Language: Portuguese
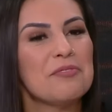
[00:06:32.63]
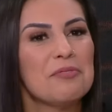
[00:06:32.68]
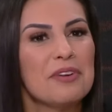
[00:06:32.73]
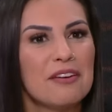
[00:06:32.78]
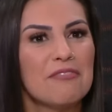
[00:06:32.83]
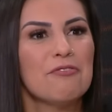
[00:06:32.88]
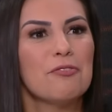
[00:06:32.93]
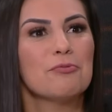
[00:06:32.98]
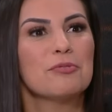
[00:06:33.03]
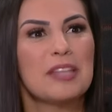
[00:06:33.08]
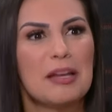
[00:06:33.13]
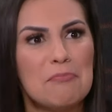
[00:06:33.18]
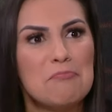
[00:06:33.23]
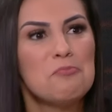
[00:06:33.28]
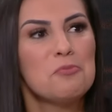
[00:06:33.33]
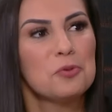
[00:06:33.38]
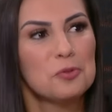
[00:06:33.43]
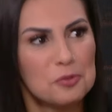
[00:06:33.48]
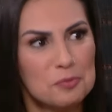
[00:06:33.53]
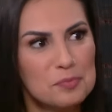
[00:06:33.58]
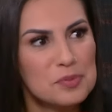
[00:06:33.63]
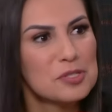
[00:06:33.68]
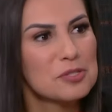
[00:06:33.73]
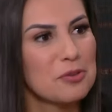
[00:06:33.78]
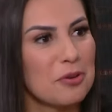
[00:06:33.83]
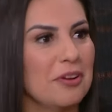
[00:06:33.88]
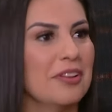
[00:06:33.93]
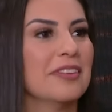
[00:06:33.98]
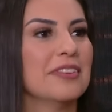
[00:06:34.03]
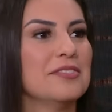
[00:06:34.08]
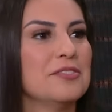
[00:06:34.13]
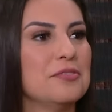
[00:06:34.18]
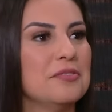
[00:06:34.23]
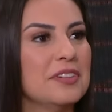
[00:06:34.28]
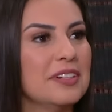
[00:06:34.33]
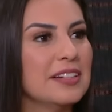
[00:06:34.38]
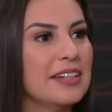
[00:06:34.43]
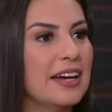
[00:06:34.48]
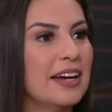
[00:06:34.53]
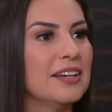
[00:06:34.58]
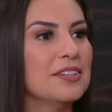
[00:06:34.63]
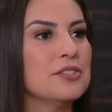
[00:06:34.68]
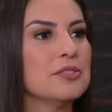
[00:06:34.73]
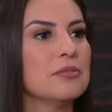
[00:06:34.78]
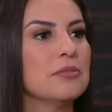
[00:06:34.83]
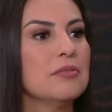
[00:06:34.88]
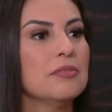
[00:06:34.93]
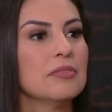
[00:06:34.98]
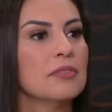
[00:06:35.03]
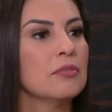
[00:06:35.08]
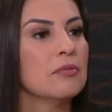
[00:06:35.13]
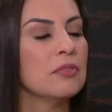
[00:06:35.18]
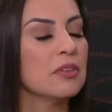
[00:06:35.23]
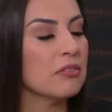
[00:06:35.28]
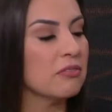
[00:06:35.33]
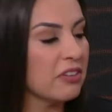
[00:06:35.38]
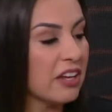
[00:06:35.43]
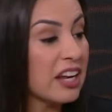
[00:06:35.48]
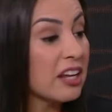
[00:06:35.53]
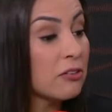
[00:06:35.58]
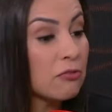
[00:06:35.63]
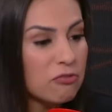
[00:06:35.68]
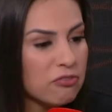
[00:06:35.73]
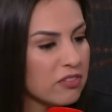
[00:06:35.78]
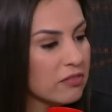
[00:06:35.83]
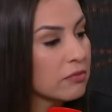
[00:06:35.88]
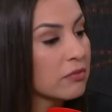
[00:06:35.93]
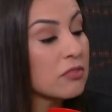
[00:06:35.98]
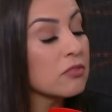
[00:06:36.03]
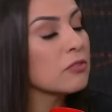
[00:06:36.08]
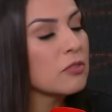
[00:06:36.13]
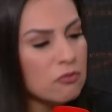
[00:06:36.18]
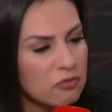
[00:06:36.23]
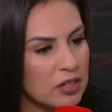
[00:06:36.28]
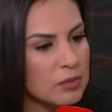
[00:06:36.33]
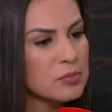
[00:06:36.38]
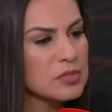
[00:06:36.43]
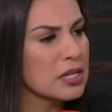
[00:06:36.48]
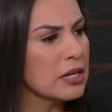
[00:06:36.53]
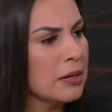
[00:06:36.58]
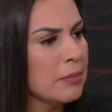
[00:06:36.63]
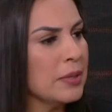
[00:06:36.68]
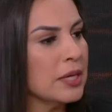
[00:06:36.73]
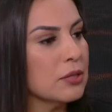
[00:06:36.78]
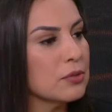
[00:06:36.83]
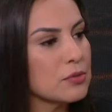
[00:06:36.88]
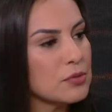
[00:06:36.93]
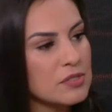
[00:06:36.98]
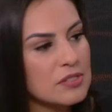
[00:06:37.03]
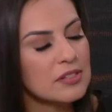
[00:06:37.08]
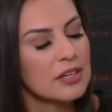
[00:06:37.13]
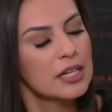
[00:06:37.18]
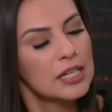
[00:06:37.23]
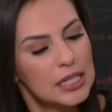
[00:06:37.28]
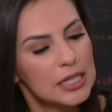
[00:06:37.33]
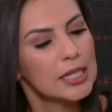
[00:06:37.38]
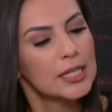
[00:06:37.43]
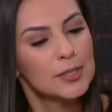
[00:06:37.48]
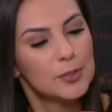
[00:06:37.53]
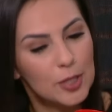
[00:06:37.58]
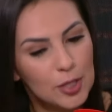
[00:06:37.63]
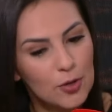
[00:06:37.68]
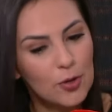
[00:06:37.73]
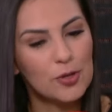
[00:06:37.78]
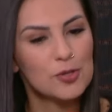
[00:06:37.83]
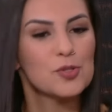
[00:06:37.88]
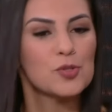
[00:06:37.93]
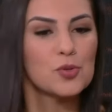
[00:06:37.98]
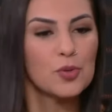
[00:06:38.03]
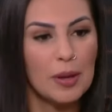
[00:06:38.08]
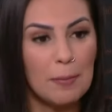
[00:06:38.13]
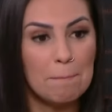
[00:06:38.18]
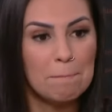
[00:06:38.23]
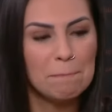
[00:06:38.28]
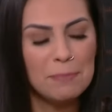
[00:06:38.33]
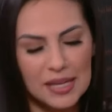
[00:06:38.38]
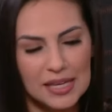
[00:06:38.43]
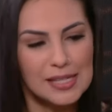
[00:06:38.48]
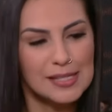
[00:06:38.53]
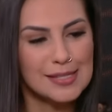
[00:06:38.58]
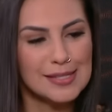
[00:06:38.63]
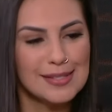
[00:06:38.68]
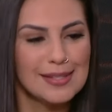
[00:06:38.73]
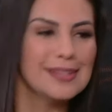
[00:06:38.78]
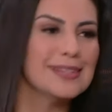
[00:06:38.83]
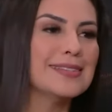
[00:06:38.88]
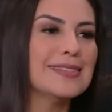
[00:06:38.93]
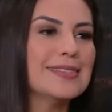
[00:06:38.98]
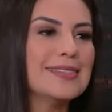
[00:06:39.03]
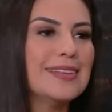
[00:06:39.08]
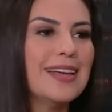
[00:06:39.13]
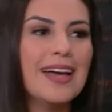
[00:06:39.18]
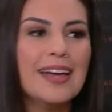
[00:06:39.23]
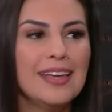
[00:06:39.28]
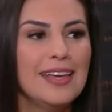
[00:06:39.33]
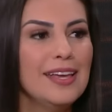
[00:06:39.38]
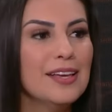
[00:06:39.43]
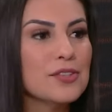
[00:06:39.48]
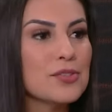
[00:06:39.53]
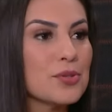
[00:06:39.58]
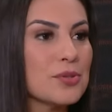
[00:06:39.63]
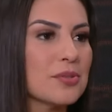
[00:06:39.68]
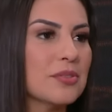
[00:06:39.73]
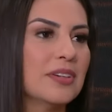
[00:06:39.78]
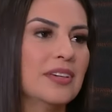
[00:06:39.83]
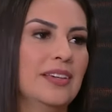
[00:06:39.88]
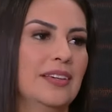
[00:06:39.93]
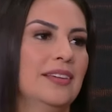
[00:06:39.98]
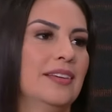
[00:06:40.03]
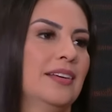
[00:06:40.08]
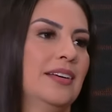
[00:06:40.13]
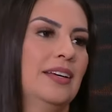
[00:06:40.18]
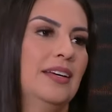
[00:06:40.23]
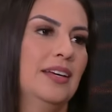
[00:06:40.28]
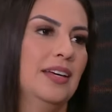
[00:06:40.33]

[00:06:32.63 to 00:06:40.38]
eu ia voltar muito pistola, de verdade. Eu ia falar, não, não vamos ser amigos. Aqui o negócio é business e é isso e...